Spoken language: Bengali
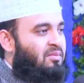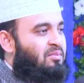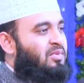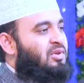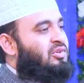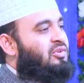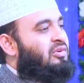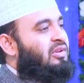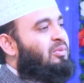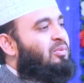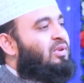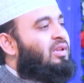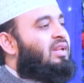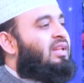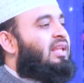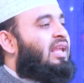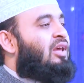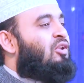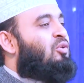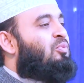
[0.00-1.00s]
বিষ্ণু বললেন
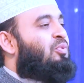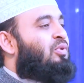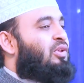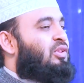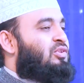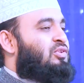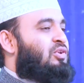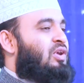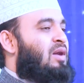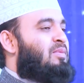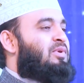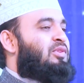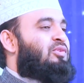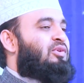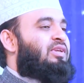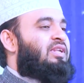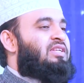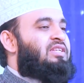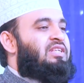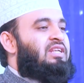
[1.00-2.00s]
কেন পড়েছো আমি তো
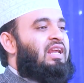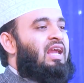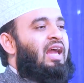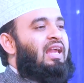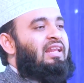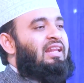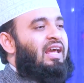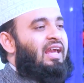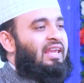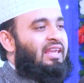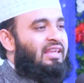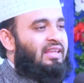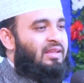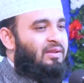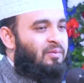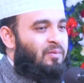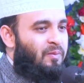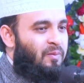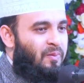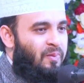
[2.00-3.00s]
এটা শিখাই নাই
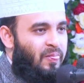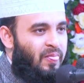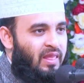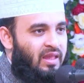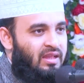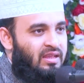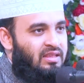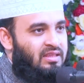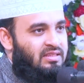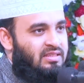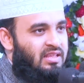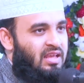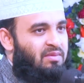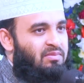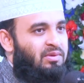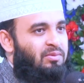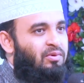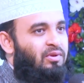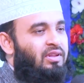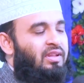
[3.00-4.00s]

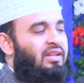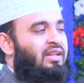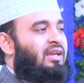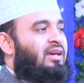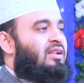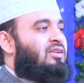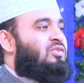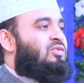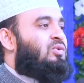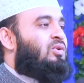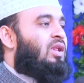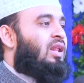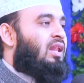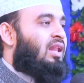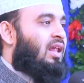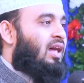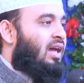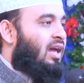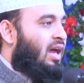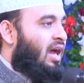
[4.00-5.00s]
সাহাবি বললেন ইয়া রাসুল
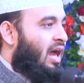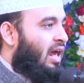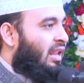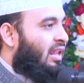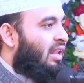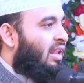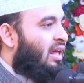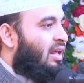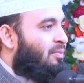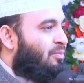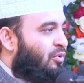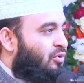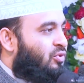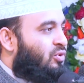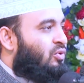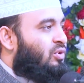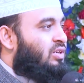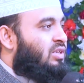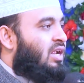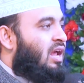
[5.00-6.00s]
আল্লাহ আল্লাহর
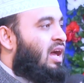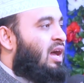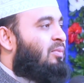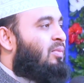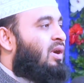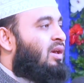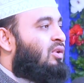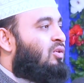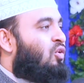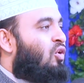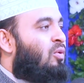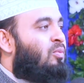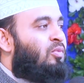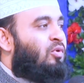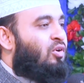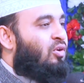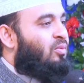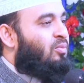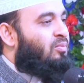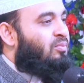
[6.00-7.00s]
প্রশংসা আমার কম
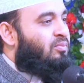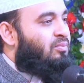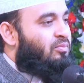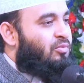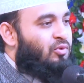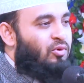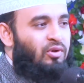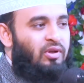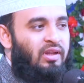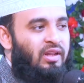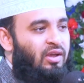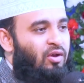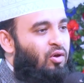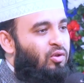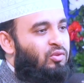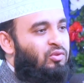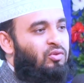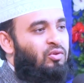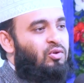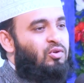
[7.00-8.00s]
কম করলে
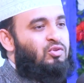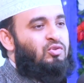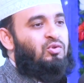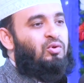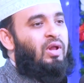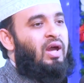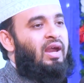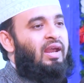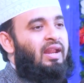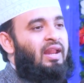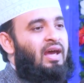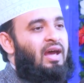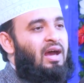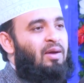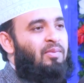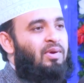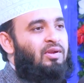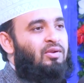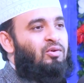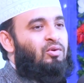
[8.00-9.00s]
অন্তর জুড়ায় না
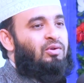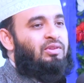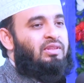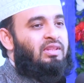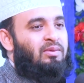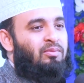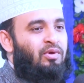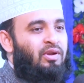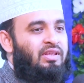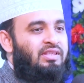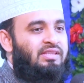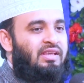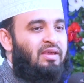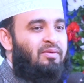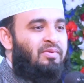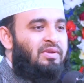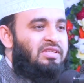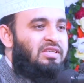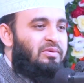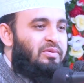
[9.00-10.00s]
আমার করতে মনে চাই
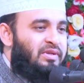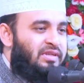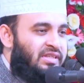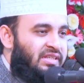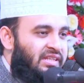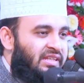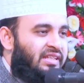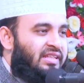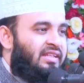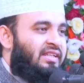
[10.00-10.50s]
বেশি বেশি